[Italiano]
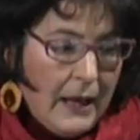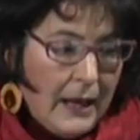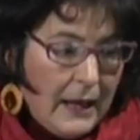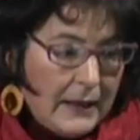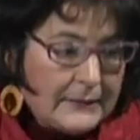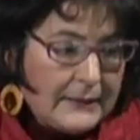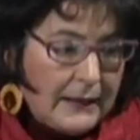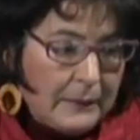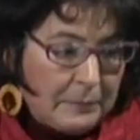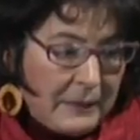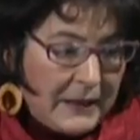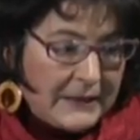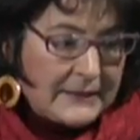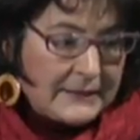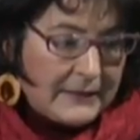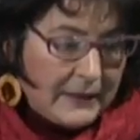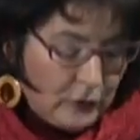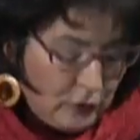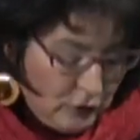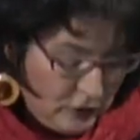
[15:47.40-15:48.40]
eh, San Piazza
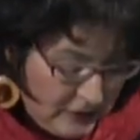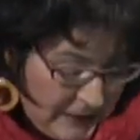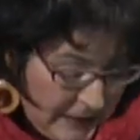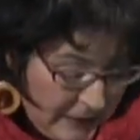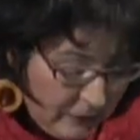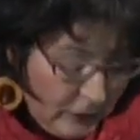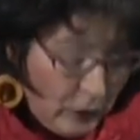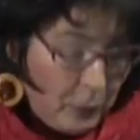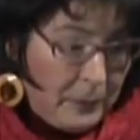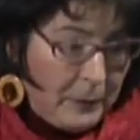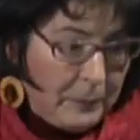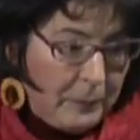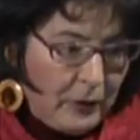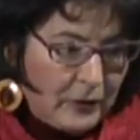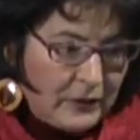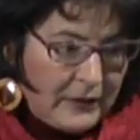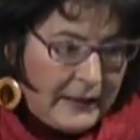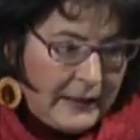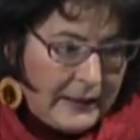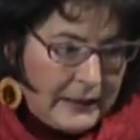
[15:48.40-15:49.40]
Santo Stefano, per
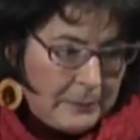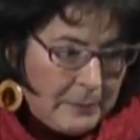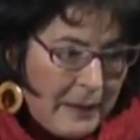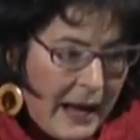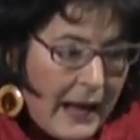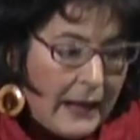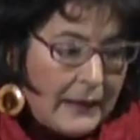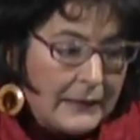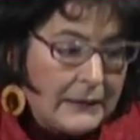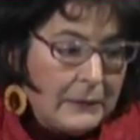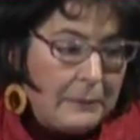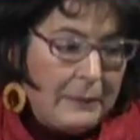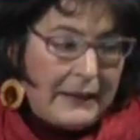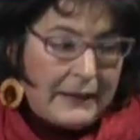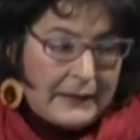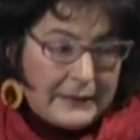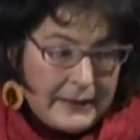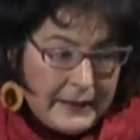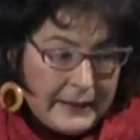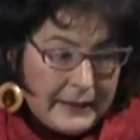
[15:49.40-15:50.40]
Porta Garibaldi,
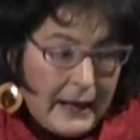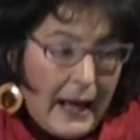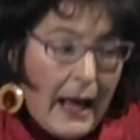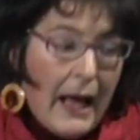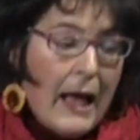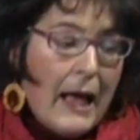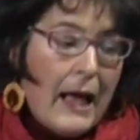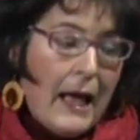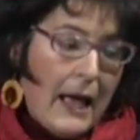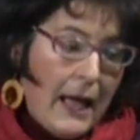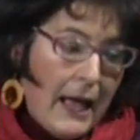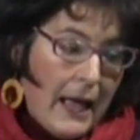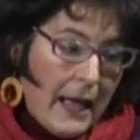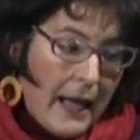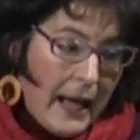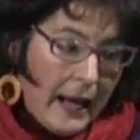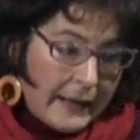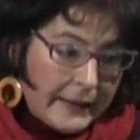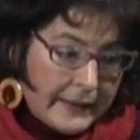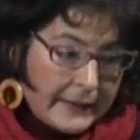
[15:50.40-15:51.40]
barriera
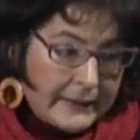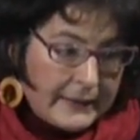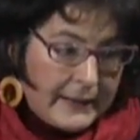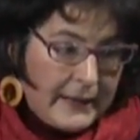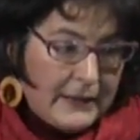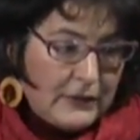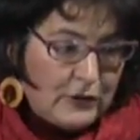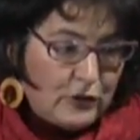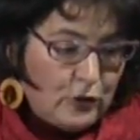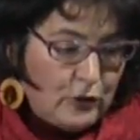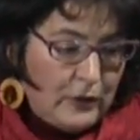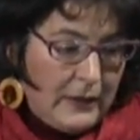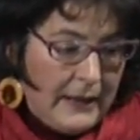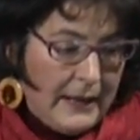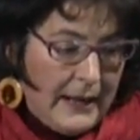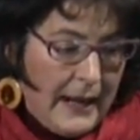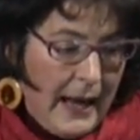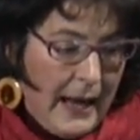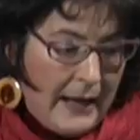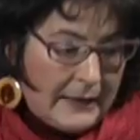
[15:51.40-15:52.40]
eh, all'ingresso
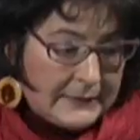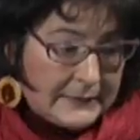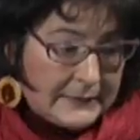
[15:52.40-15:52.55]
della